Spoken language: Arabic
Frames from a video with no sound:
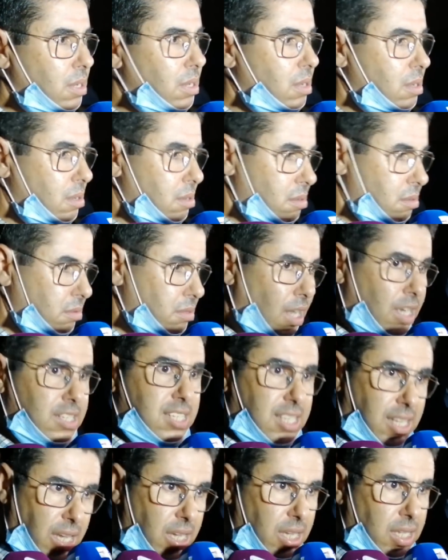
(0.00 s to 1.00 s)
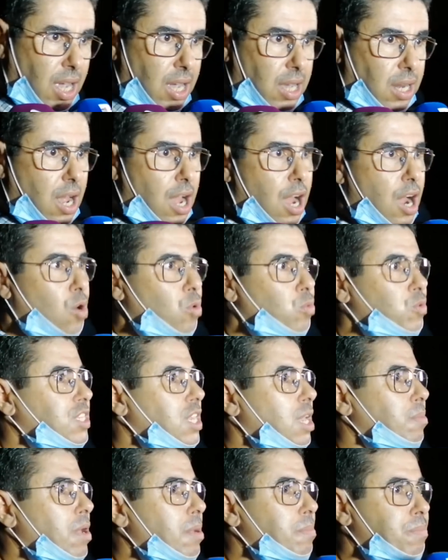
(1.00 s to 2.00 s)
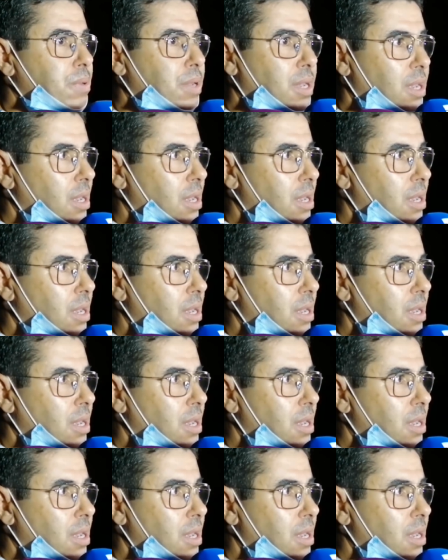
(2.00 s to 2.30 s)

آه، نقص الاناره وسبب